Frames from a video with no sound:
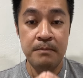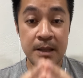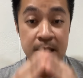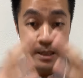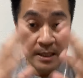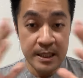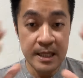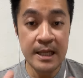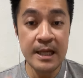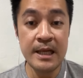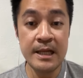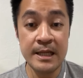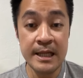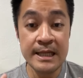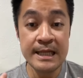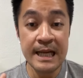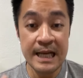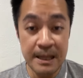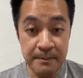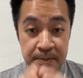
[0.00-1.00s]
พื้นที่
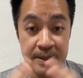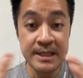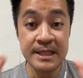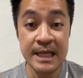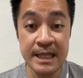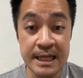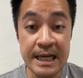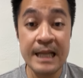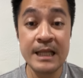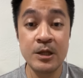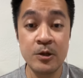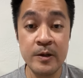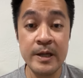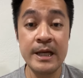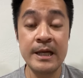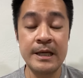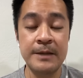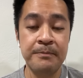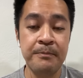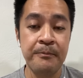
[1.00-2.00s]
ที่จะ represent
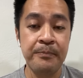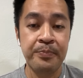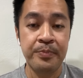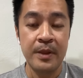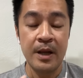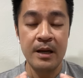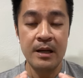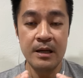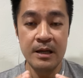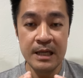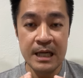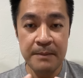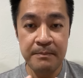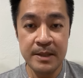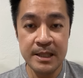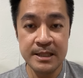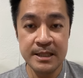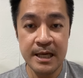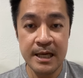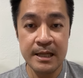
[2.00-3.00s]
country หรือ
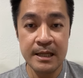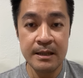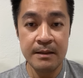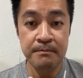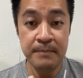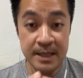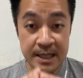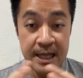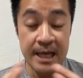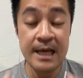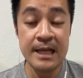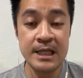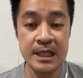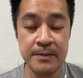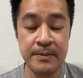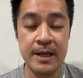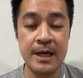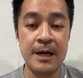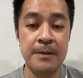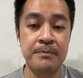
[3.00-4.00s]
represent ประเทศ
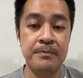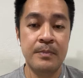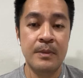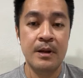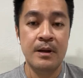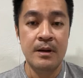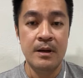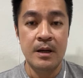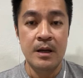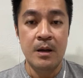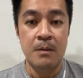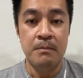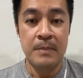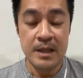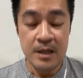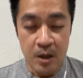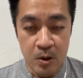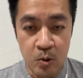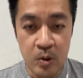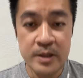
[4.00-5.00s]
ใช่ไหมครับ
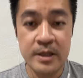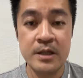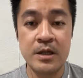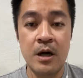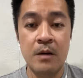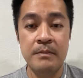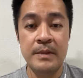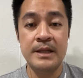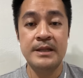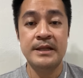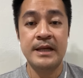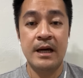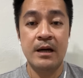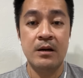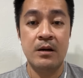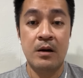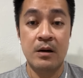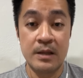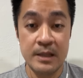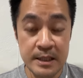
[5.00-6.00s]
มันก็ควรจะต้องมีเสียง
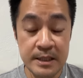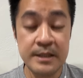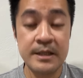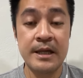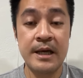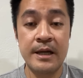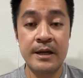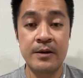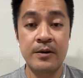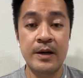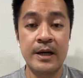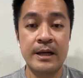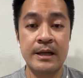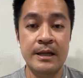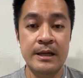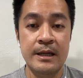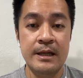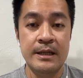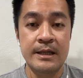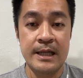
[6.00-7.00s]
ของคริสเตียนด้วย
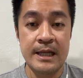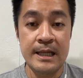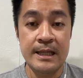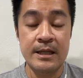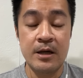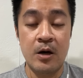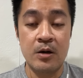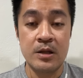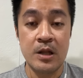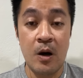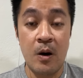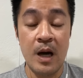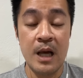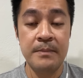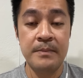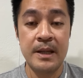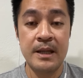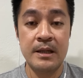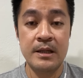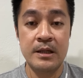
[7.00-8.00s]
ที่ต่อ
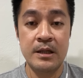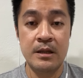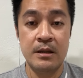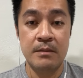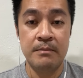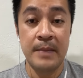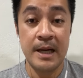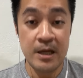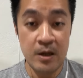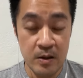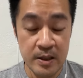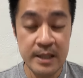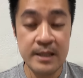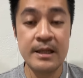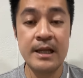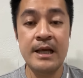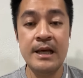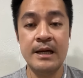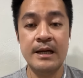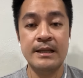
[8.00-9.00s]
ให้เป็น
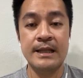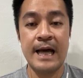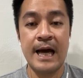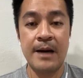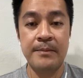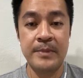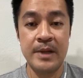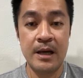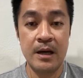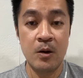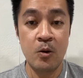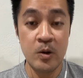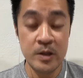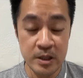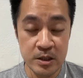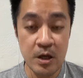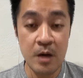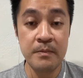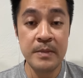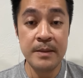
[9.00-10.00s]
minority ก็ตามเนี่ยควร
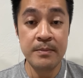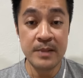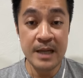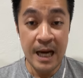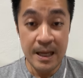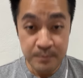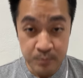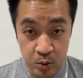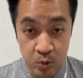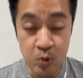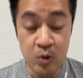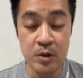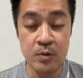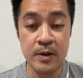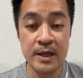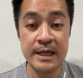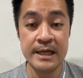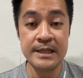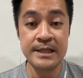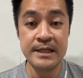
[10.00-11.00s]
จะต้องมีการพูด
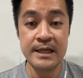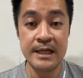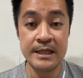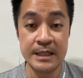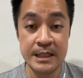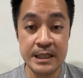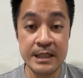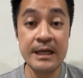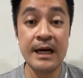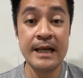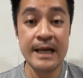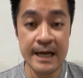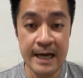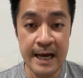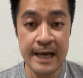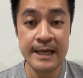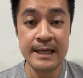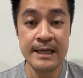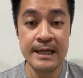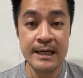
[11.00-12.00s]
ว่าคริสเตียนเชื่อยังไง